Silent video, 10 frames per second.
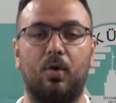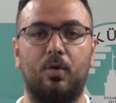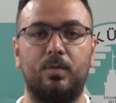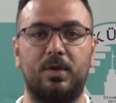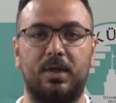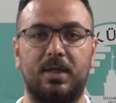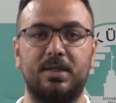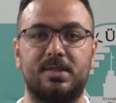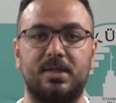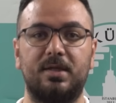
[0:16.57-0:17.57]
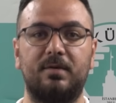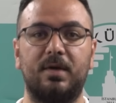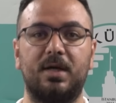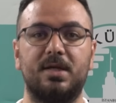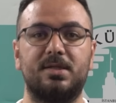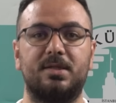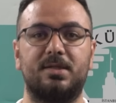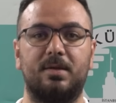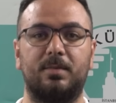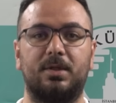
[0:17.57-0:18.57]
omurilik, sinir ve kas
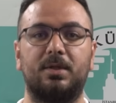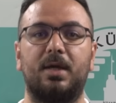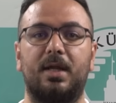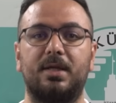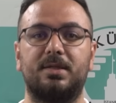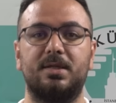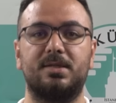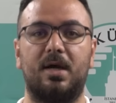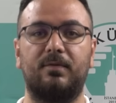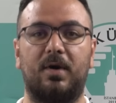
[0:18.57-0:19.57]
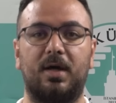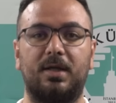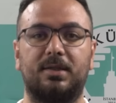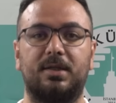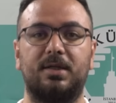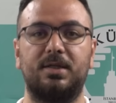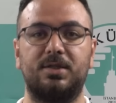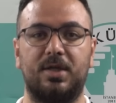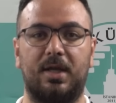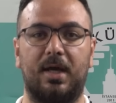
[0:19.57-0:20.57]
sisteminin elektriksel faaliyetlerini
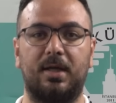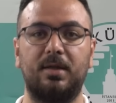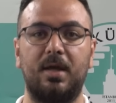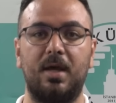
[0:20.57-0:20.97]
inceleyen,